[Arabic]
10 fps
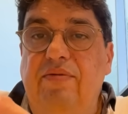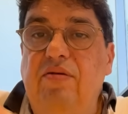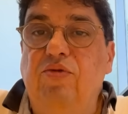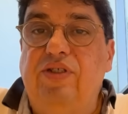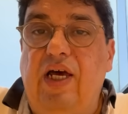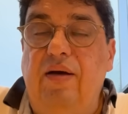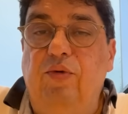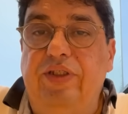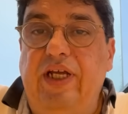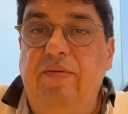للمنتخب
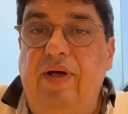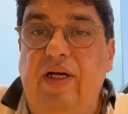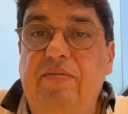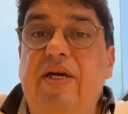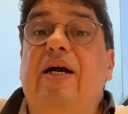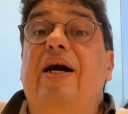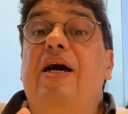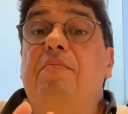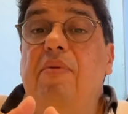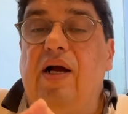الوطني المغربي
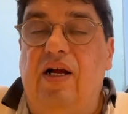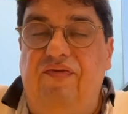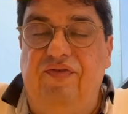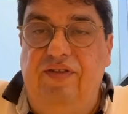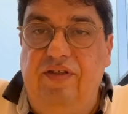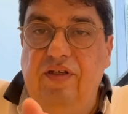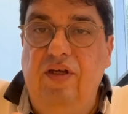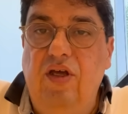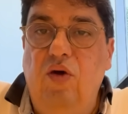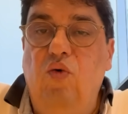رغم رفض
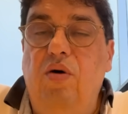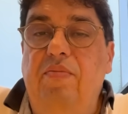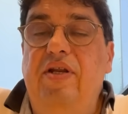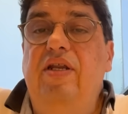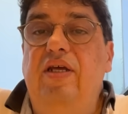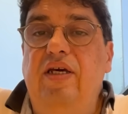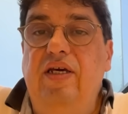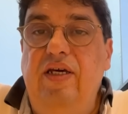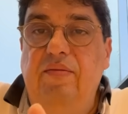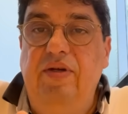
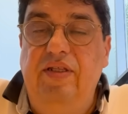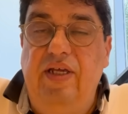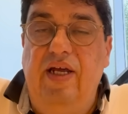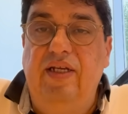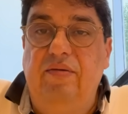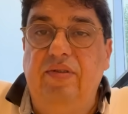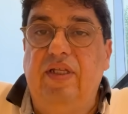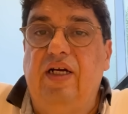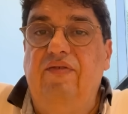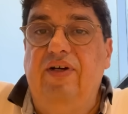ومنعه من ذلك من
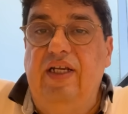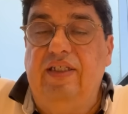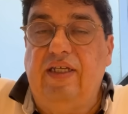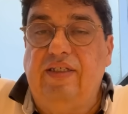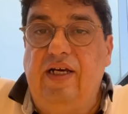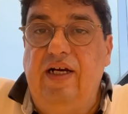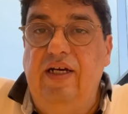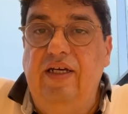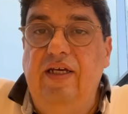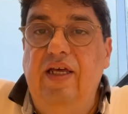طرف
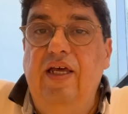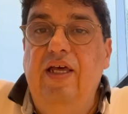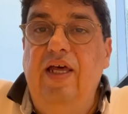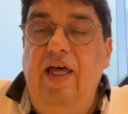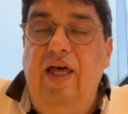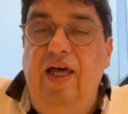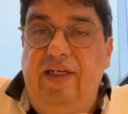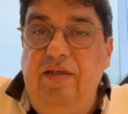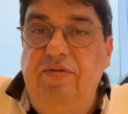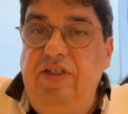سراي
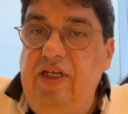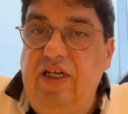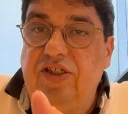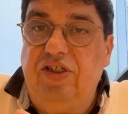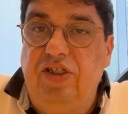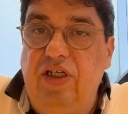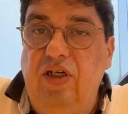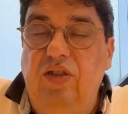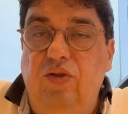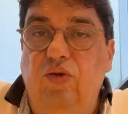حكيم زياش
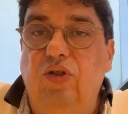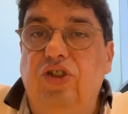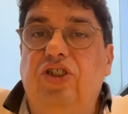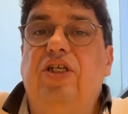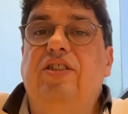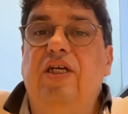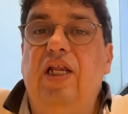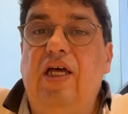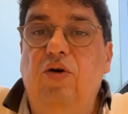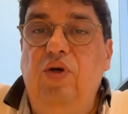ذو الشخصيه
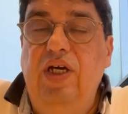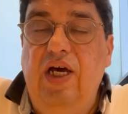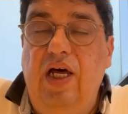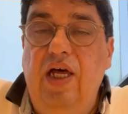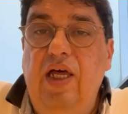القويه